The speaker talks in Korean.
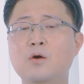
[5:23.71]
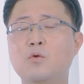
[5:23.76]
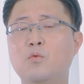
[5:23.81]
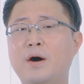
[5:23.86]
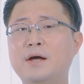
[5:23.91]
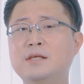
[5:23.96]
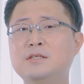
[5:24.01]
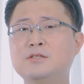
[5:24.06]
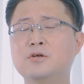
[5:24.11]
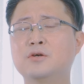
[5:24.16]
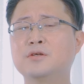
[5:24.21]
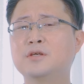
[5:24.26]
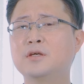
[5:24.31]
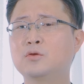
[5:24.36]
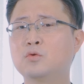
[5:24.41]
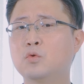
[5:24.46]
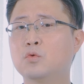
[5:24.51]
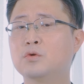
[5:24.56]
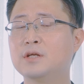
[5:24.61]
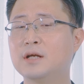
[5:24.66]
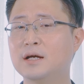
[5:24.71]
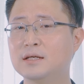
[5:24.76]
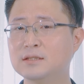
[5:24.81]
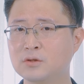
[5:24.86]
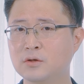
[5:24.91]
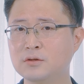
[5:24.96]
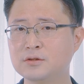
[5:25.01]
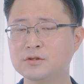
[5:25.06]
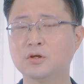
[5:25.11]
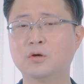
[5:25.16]
완전히 동일한
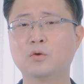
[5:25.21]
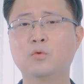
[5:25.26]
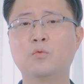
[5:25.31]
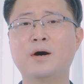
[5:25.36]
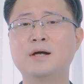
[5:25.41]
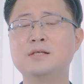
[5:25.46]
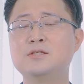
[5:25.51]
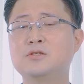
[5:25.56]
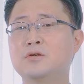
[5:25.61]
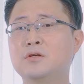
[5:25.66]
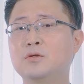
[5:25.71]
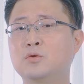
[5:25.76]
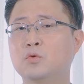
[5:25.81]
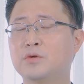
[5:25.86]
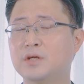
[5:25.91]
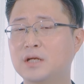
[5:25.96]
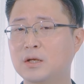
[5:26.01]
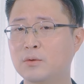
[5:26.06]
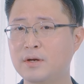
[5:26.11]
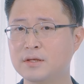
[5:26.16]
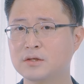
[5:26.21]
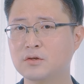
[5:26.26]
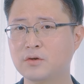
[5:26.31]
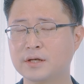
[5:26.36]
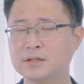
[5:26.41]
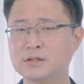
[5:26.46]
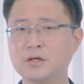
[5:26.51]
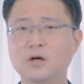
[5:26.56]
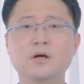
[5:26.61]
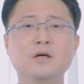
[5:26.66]
설정, 완전히 동일한
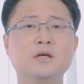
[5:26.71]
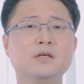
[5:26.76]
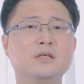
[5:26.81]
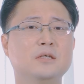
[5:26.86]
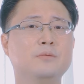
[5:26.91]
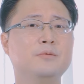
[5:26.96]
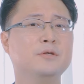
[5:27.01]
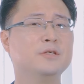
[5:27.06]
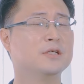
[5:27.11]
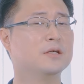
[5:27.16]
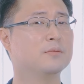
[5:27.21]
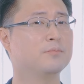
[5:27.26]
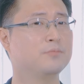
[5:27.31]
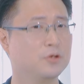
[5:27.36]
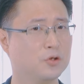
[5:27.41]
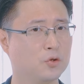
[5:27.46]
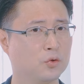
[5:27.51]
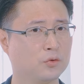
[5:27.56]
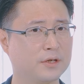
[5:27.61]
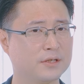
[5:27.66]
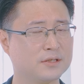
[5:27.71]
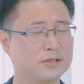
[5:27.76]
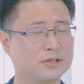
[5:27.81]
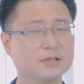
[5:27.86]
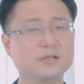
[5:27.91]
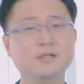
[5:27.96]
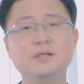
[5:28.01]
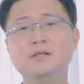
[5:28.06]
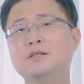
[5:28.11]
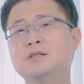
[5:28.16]
환경에서 이미지 비교
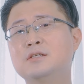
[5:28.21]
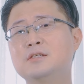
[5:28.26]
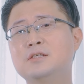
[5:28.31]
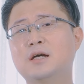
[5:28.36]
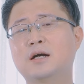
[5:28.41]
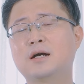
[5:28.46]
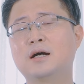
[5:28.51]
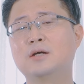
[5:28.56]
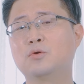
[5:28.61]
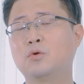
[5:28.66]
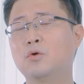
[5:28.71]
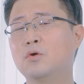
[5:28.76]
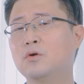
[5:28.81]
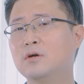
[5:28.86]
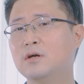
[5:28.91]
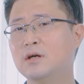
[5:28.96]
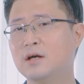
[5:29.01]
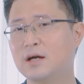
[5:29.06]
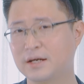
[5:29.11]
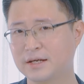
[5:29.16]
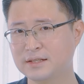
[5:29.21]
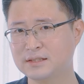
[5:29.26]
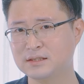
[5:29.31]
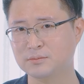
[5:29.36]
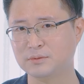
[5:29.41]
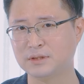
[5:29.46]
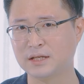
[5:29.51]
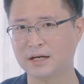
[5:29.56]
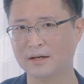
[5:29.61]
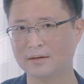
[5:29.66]
테스트 시작하도록
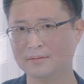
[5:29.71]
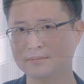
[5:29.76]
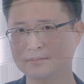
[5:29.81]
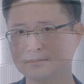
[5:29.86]
하겠습니다.